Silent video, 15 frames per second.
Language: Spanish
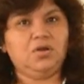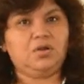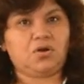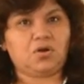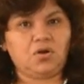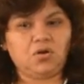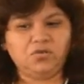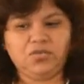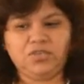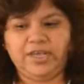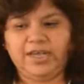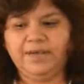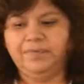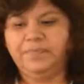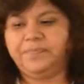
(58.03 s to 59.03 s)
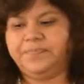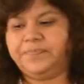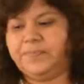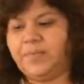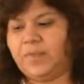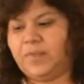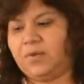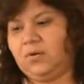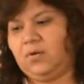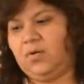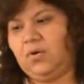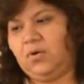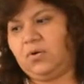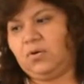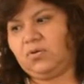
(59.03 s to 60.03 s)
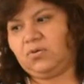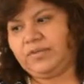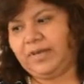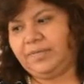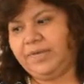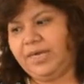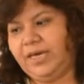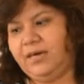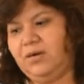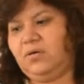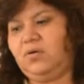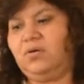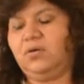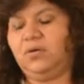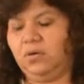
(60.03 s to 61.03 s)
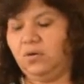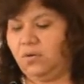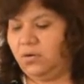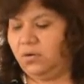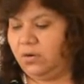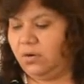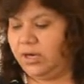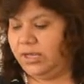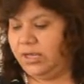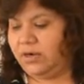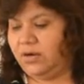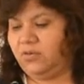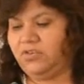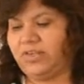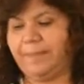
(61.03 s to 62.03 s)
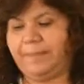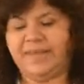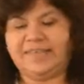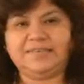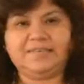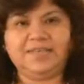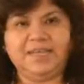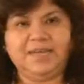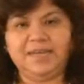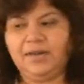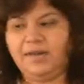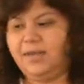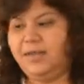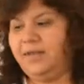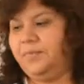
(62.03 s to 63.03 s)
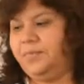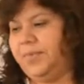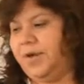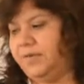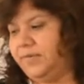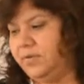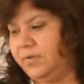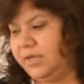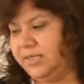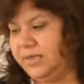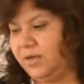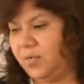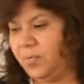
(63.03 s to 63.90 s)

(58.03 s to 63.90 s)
rosa, color rosa viejo, color eh, rosa pastel, vamos a utilizar un